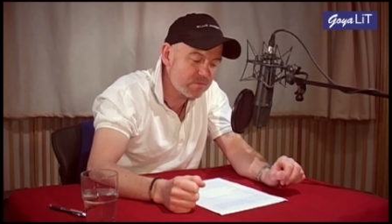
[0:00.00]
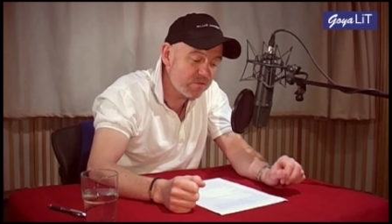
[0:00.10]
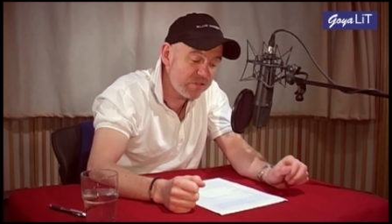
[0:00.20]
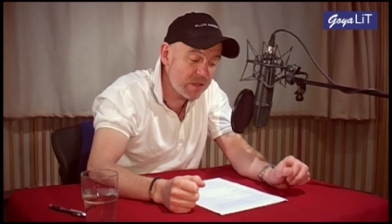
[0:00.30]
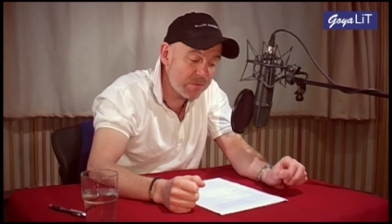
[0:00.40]

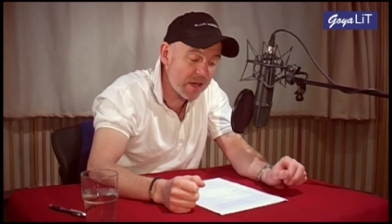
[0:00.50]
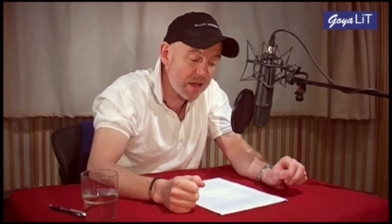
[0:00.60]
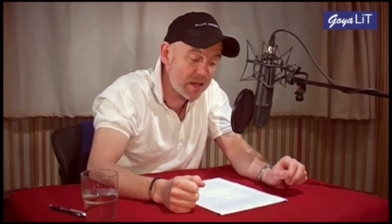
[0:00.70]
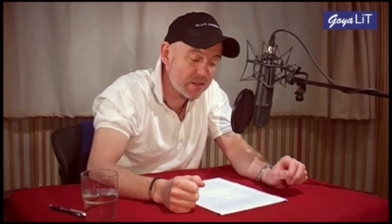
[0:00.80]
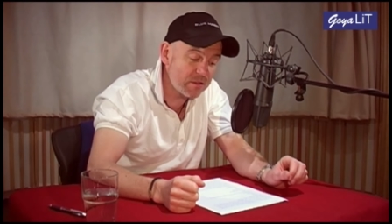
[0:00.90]
Vielmehr
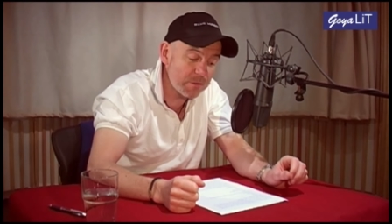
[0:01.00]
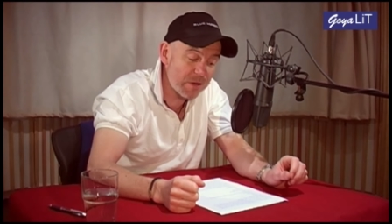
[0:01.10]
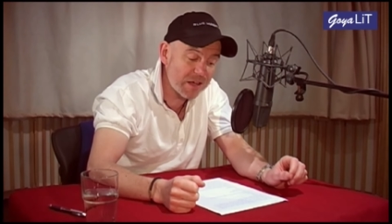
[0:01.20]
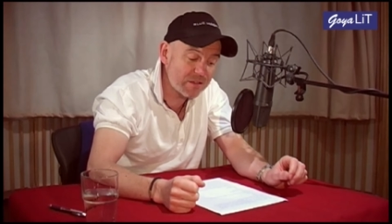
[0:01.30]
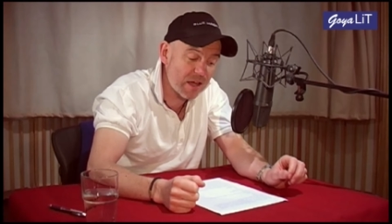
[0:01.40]
ereilten den
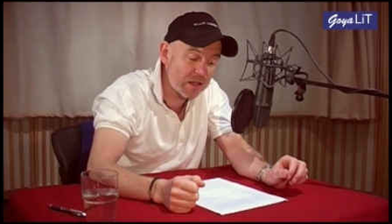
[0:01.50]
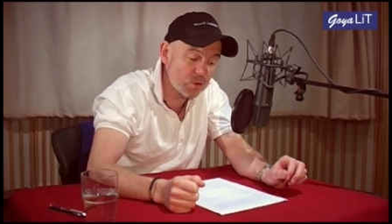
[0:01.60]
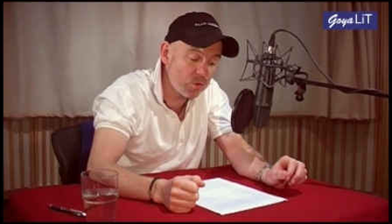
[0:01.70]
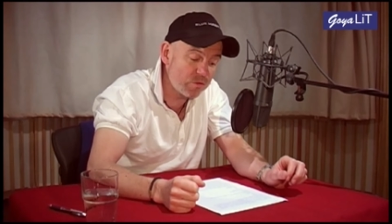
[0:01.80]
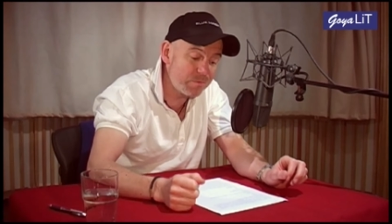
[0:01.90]
Pater
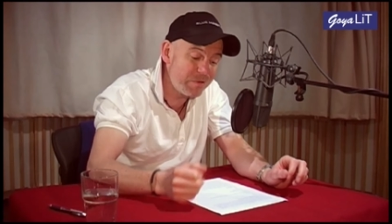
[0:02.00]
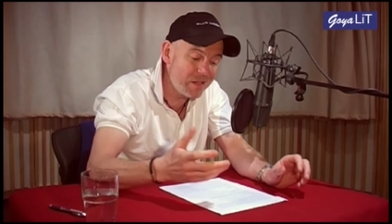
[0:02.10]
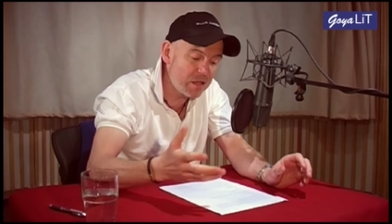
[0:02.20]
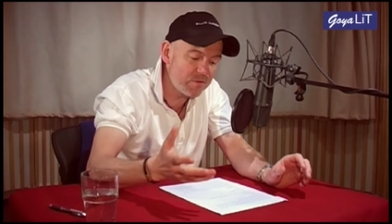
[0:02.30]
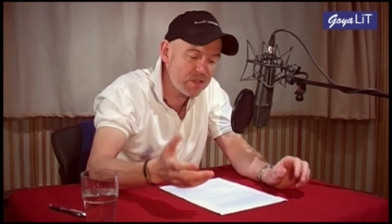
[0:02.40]
Anrufe
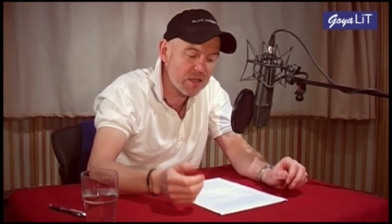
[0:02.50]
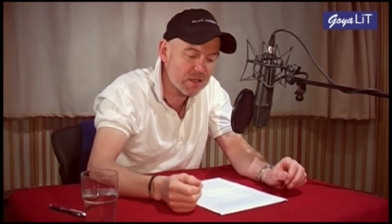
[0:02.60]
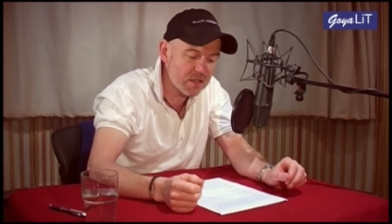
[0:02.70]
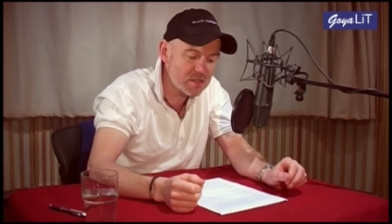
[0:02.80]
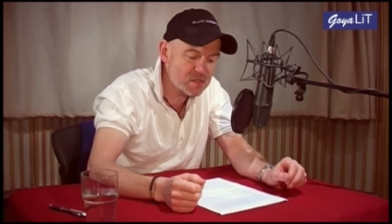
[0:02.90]
pilgerwilliger
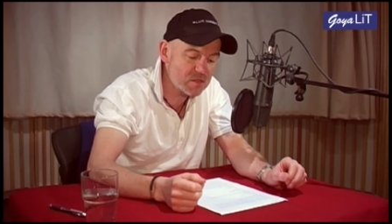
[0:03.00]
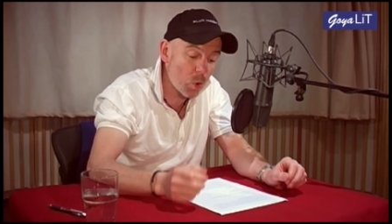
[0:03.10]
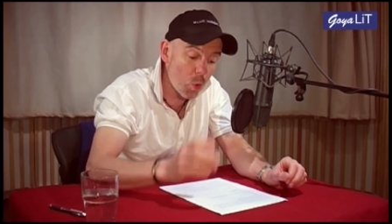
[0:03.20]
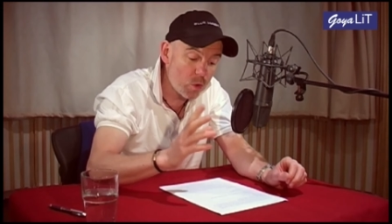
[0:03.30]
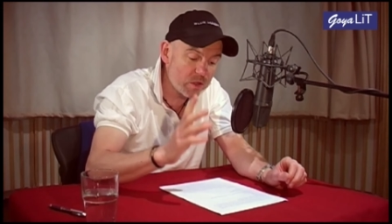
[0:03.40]
Christen
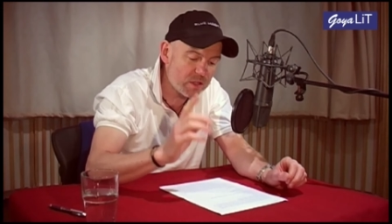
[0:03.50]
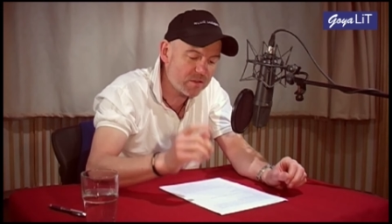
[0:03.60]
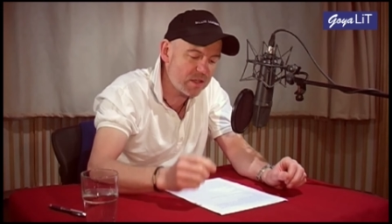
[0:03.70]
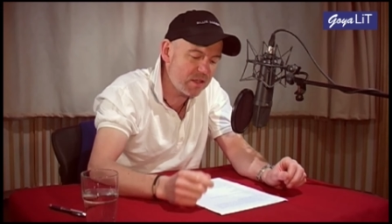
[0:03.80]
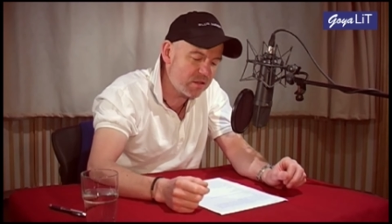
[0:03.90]
ohne
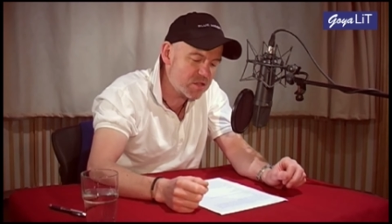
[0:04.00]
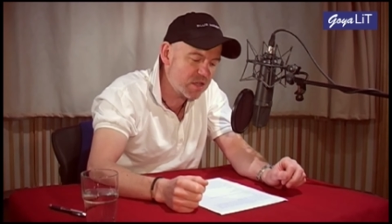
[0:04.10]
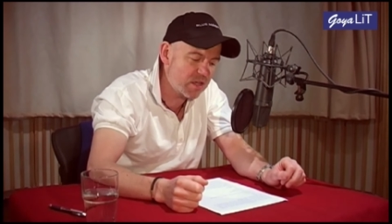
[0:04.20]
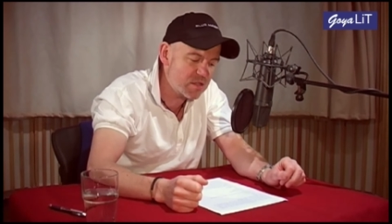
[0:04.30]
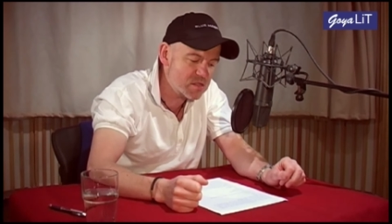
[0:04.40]

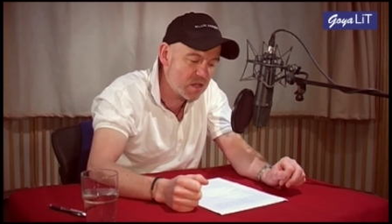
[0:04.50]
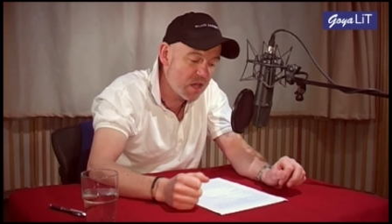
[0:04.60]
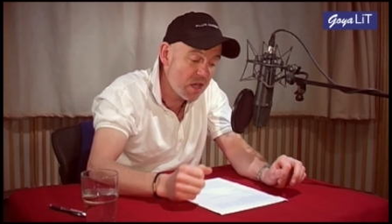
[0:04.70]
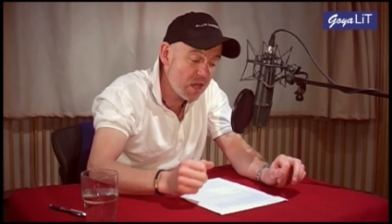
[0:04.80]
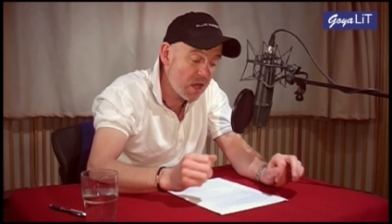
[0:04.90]
Italienischkenntnisse
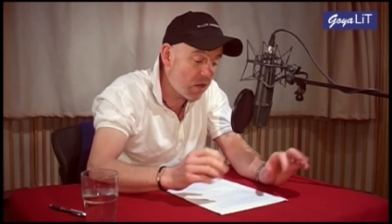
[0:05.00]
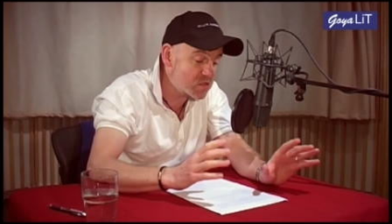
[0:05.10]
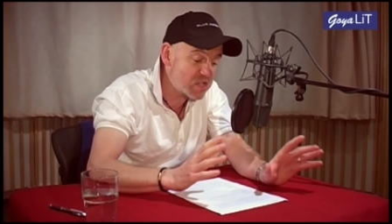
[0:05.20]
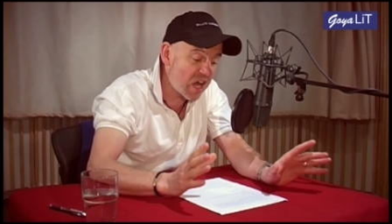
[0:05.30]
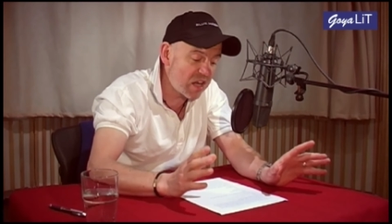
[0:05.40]

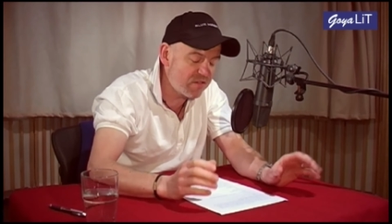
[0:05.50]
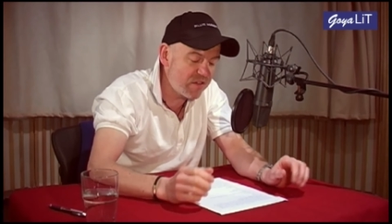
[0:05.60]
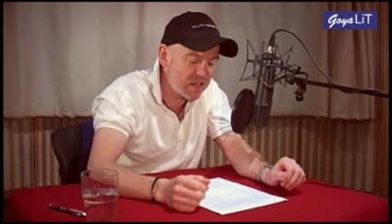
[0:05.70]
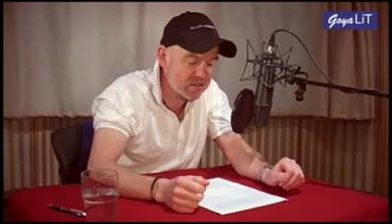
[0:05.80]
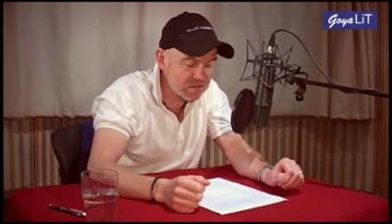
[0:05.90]
aus aller
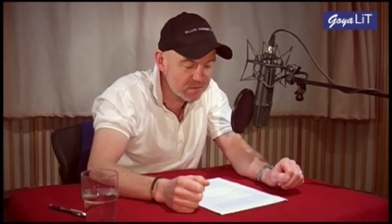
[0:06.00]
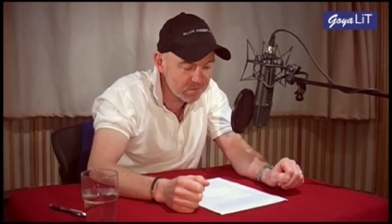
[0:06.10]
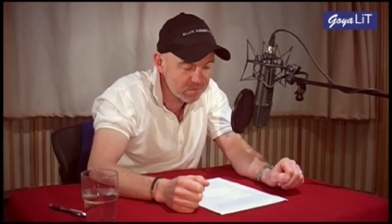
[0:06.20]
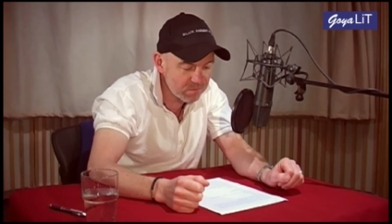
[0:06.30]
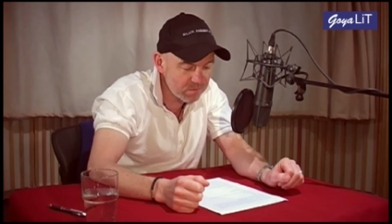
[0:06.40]
Welt.
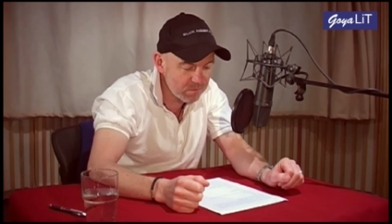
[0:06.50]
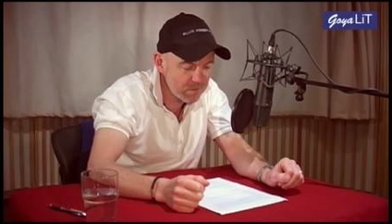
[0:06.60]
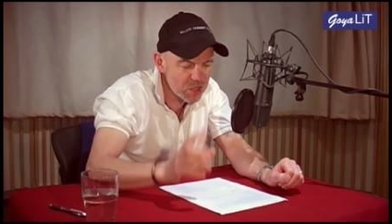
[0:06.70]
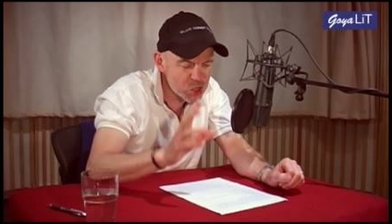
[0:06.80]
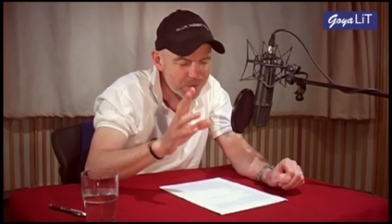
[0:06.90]

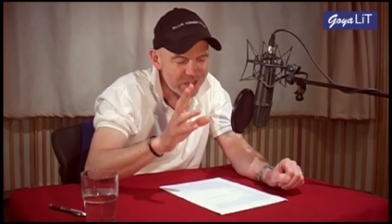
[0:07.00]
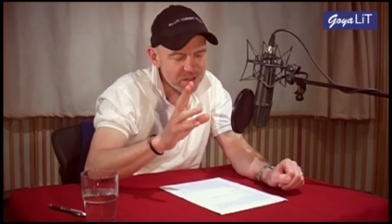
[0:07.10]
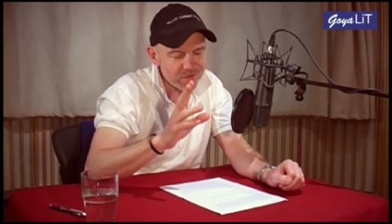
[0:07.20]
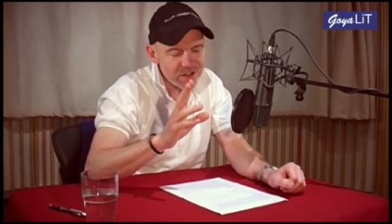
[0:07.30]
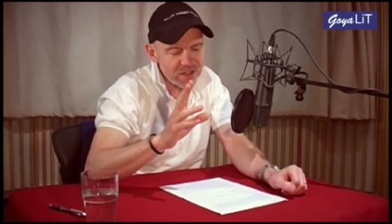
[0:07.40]
Die
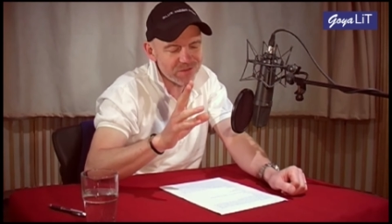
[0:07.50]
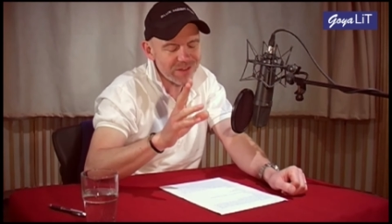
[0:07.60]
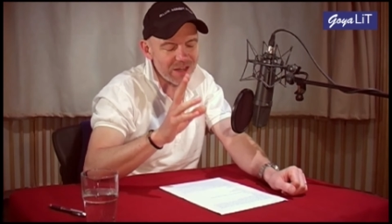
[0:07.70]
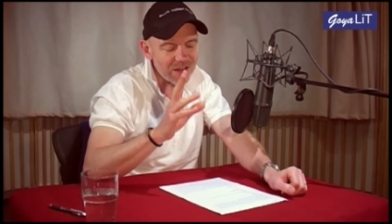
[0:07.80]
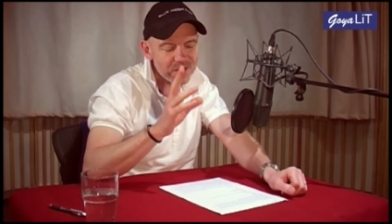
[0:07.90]
Gespräche
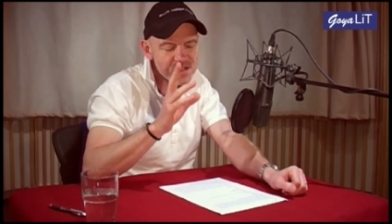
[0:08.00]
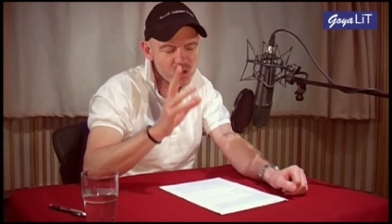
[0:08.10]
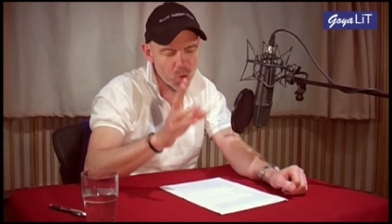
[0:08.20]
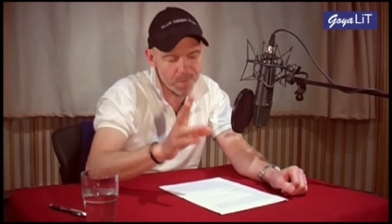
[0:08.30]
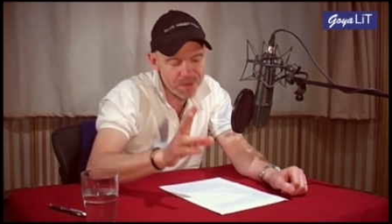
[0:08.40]
verliefen in etwa
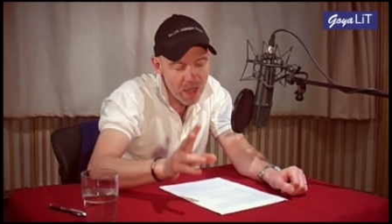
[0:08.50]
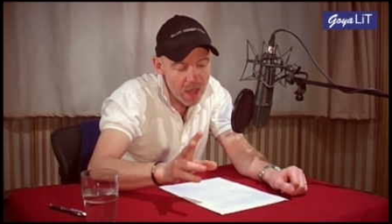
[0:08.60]
so.